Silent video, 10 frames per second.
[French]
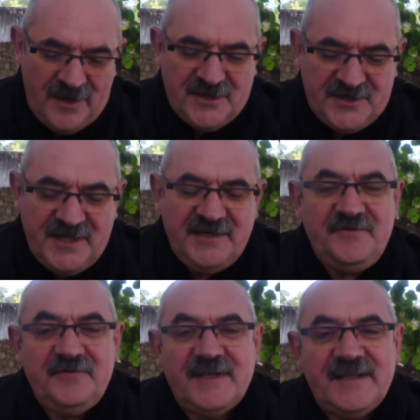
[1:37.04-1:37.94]

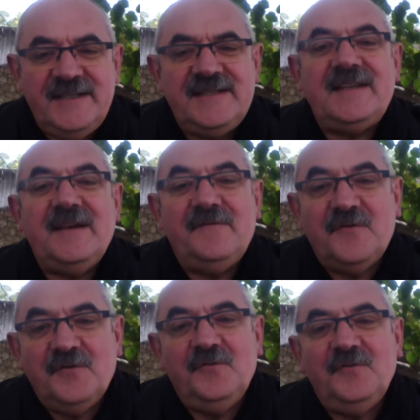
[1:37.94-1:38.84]
Jésus-Christ est
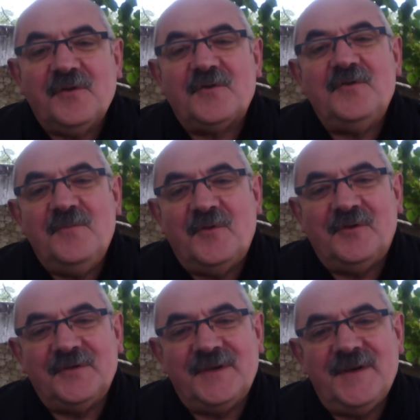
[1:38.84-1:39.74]
venu dans le
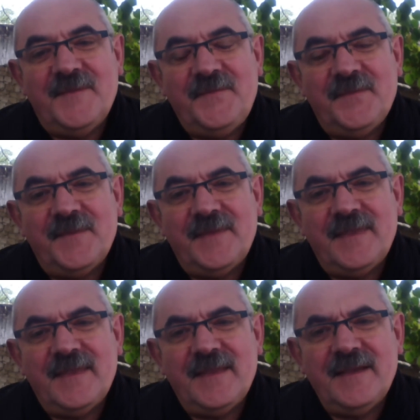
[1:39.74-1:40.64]
monde.
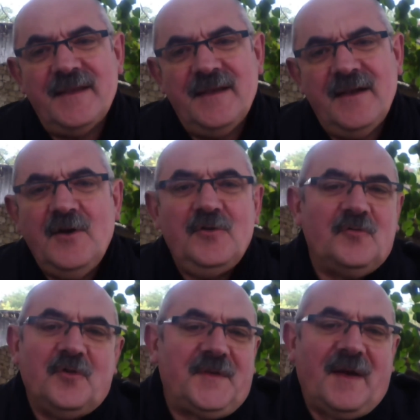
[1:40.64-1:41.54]

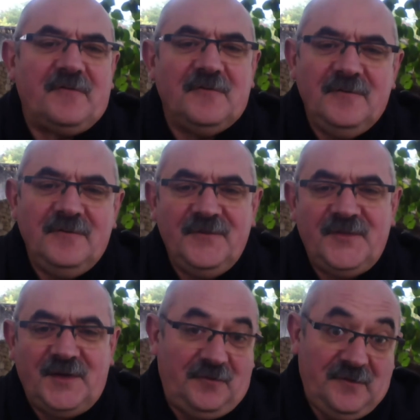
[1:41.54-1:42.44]
Nous le savons,
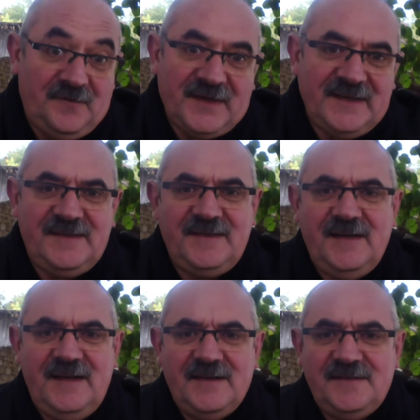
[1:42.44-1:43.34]
c'est une
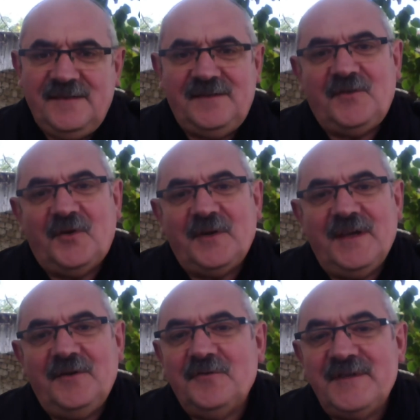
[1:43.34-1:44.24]
vérité, les
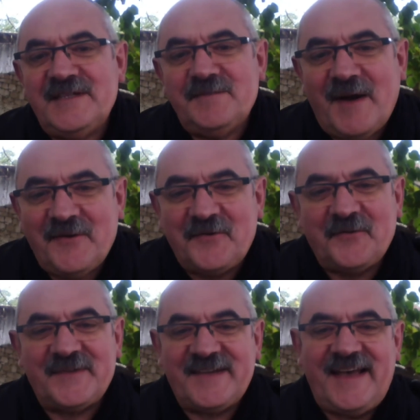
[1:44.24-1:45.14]
historiens ne disent pas le
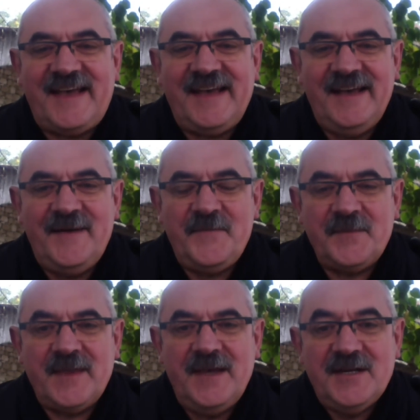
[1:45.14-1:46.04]
contraire.
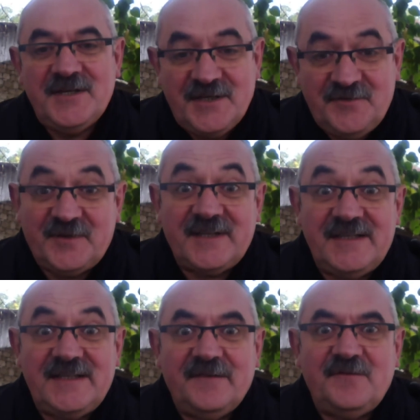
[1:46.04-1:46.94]

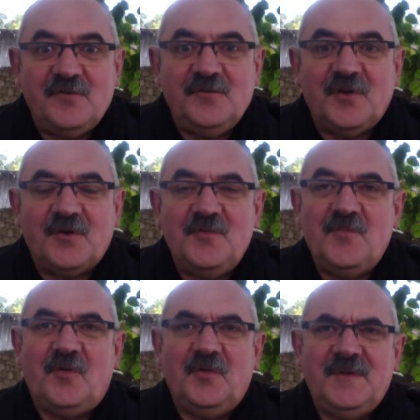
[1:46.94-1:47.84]
Jésus-Christ est venu dans le
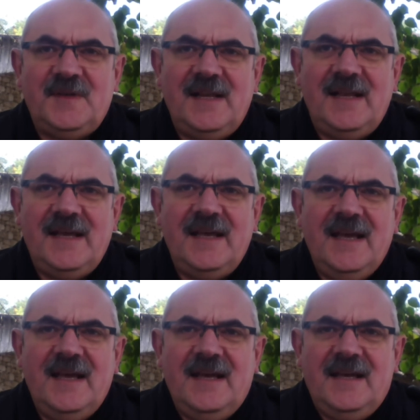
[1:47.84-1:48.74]
monde, il, est,
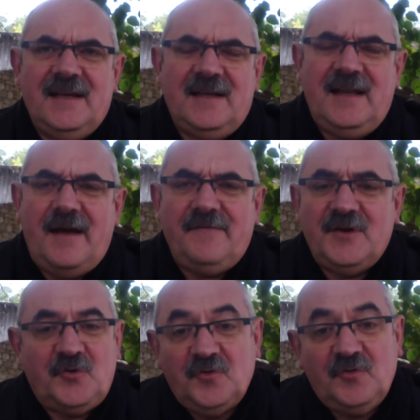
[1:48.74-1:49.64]
il a
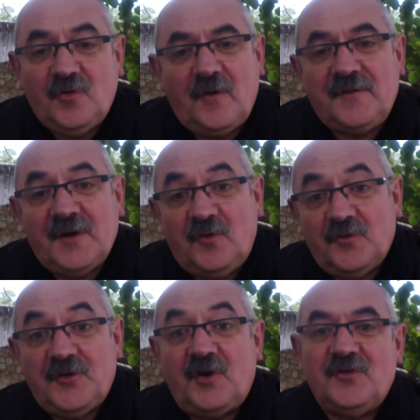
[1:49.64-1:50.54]
vécu
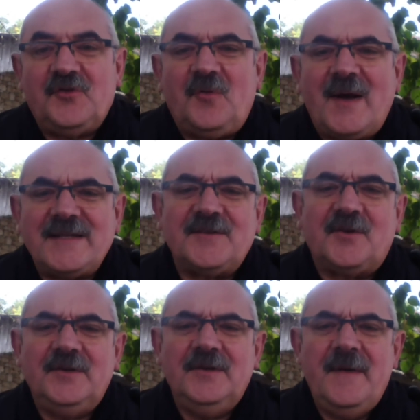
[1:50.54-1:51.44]
environ 33
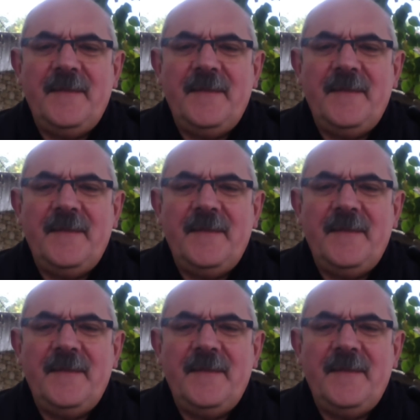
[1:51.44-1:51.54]
ans.